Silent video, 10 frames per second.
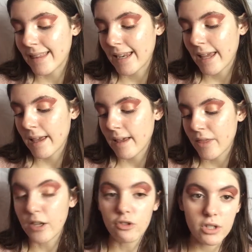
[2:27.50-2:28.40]
Tiene
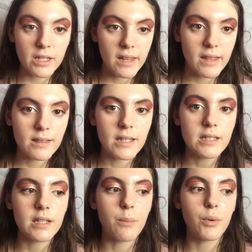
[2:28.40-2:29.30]
ciertos
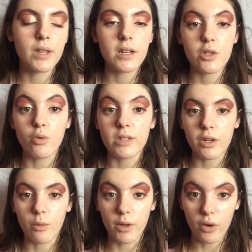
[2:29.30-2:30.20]
ingredientes que pueden resultar
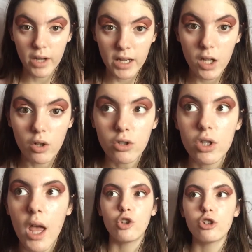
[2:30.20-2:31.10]

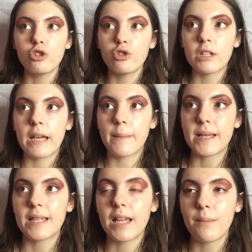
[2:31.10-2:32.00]
comedogénicos. No noto que me
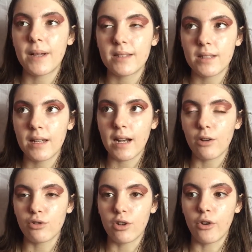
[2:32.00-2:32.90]
saque más
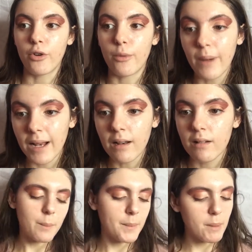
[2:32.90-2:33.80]
granos de lo normal.
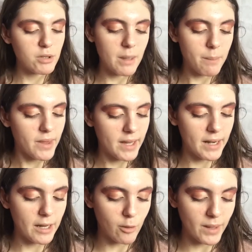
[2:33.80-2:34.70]
Vamos a empezar
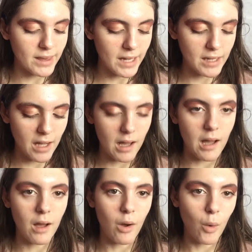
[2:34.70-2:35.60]
a comentar
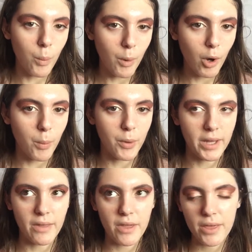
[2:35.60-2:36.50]
ya un poco,
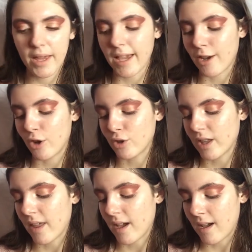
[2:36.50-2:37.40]
porque dice que no
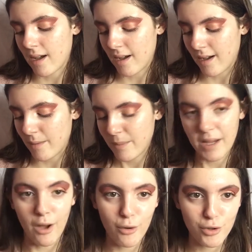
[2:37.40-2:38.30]
te deja
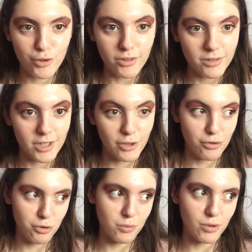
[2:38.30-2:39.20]
pegajoso, y
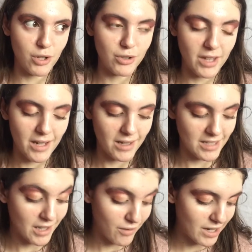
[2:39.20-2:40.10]
entonces supongo que no te deja,
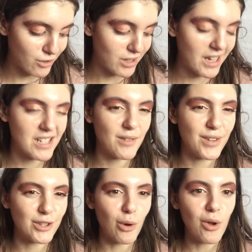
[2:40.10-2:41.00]
se refiere que no te deja ese
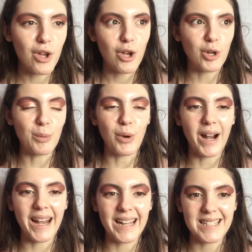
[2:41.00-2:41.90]
efecto como
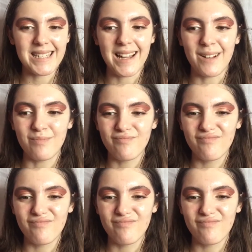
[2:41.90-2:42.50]
grasa